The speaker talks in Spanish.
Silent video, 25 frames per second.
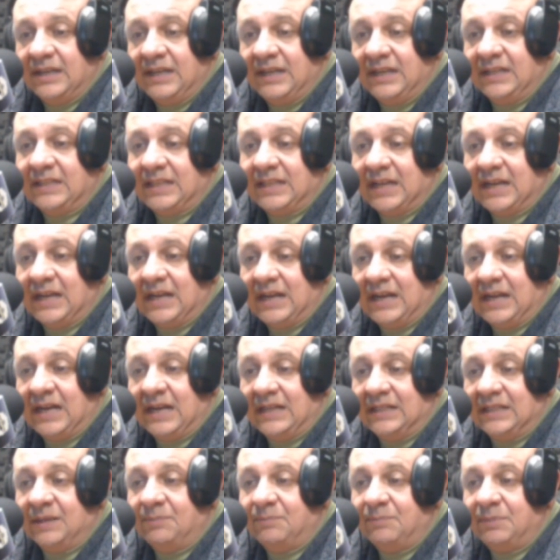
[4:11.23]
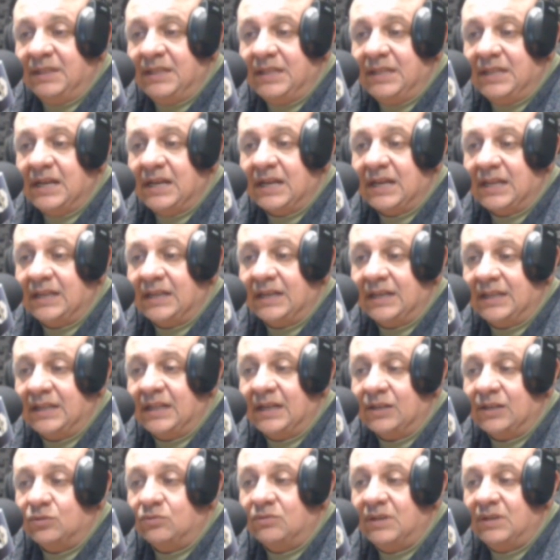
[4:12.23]
esta despedida que
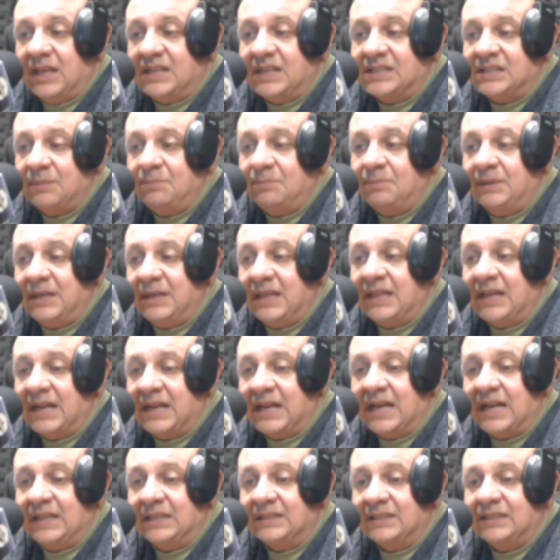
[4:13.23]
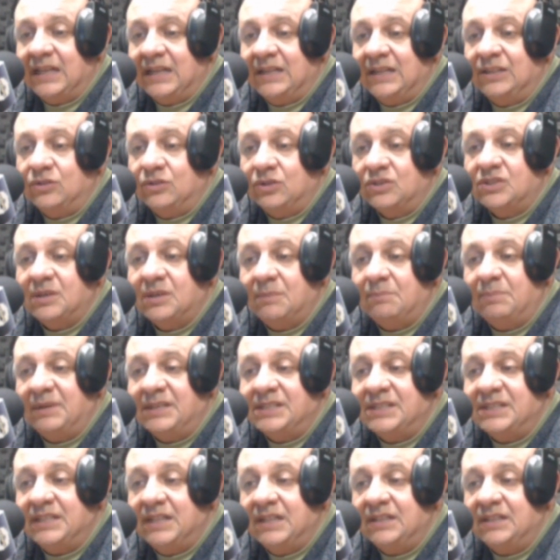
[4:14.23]
redactó una desesperada carta al entonces
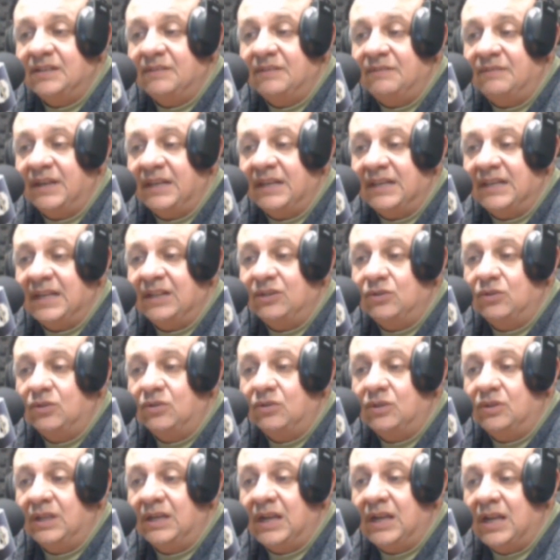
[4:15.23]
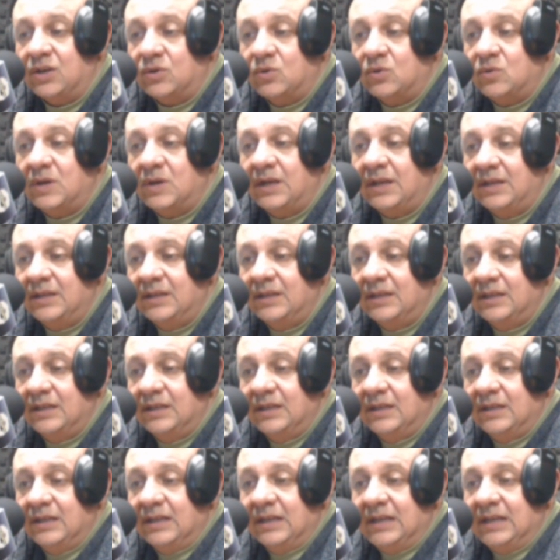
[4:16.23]
presidente Fernando de la Rúa,
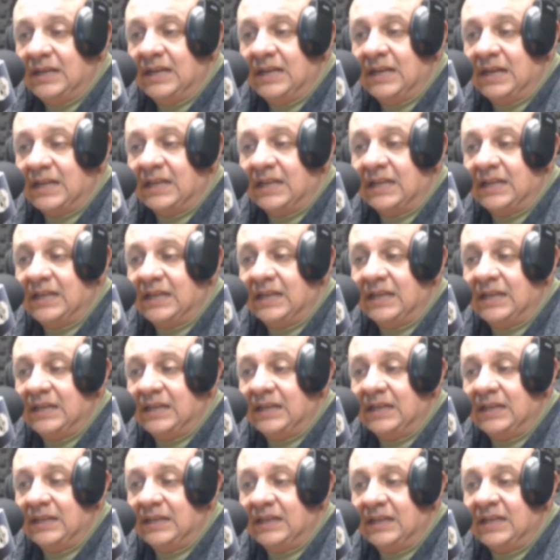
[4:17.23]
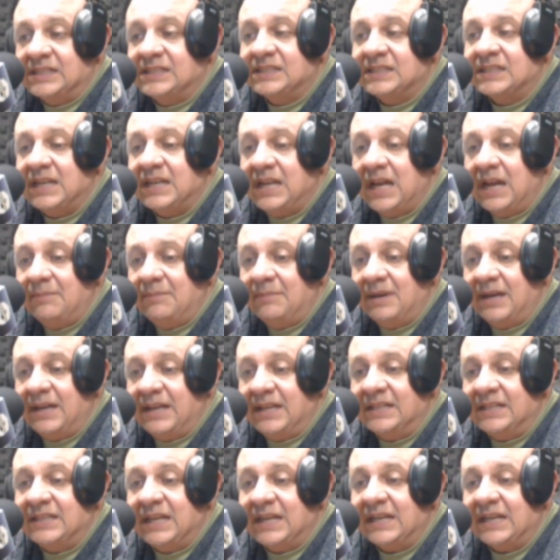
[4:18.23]
en la que exclama
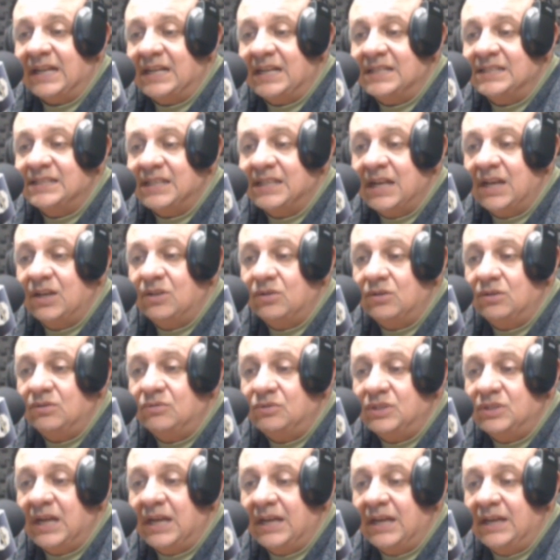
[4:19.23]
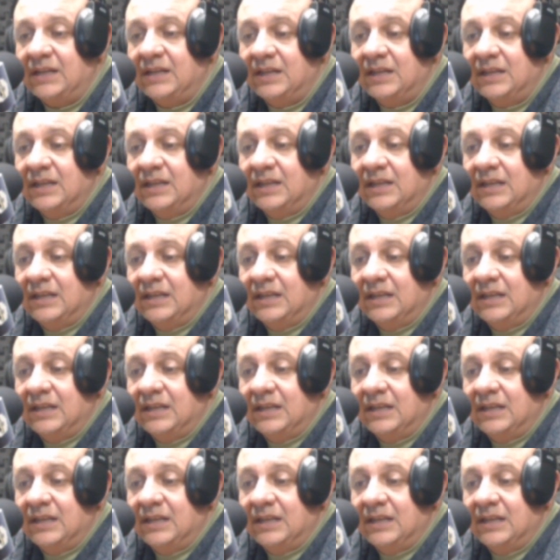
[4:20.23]
estar cansado de luchar,